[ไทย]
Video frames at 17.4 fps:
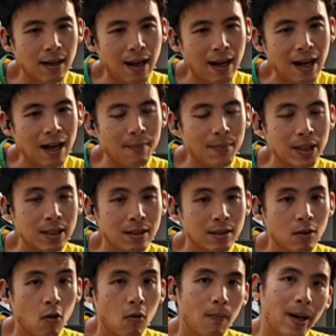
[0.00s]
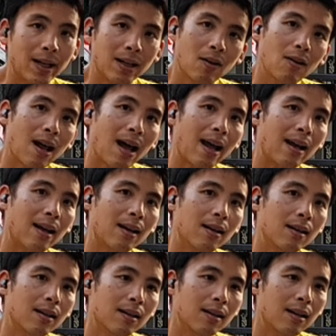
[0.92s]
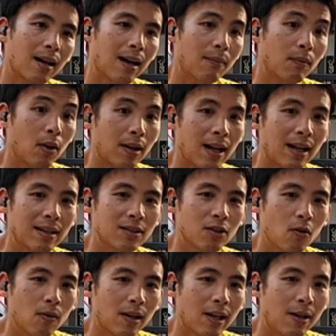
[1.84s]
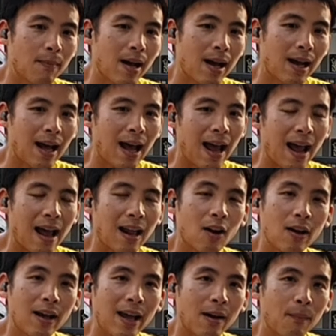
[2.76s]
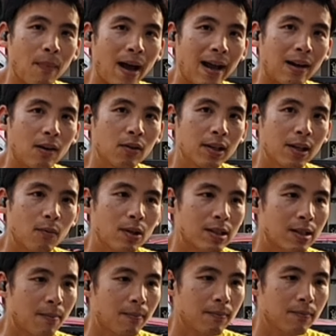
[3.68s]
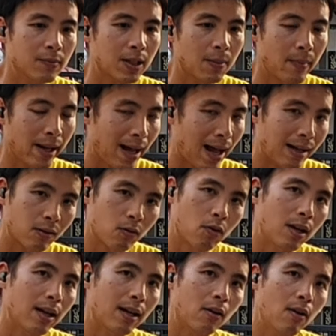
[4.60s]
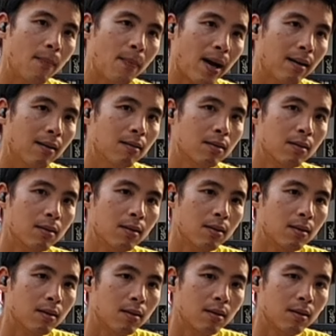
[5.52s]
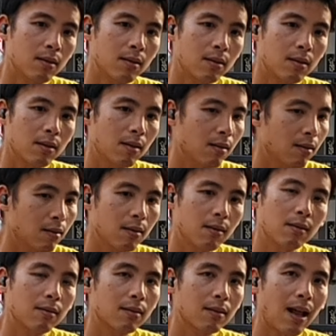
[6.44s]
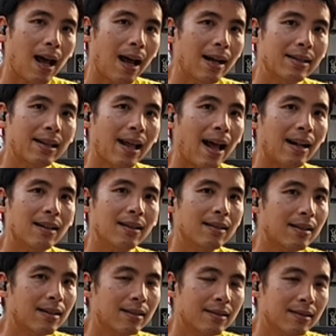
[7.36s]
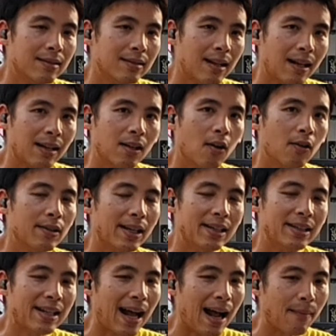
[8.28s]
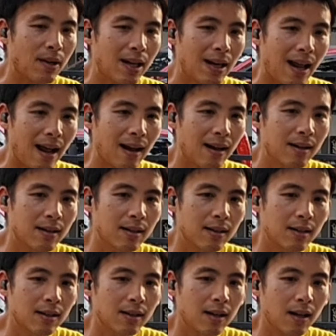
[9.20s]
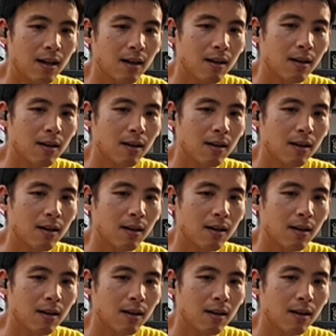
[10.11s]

ราคามันจะตกไปเท่าไหร่นะครับ ตอนนั้นโชคดีมากขายห้้ารอเอ็กไป รู้สึกว่าจะจะไม่ขาดทุนเลยด้วยมั้งก็ได้แสนแสนสองแสนสามนั่นแหละ แล้ว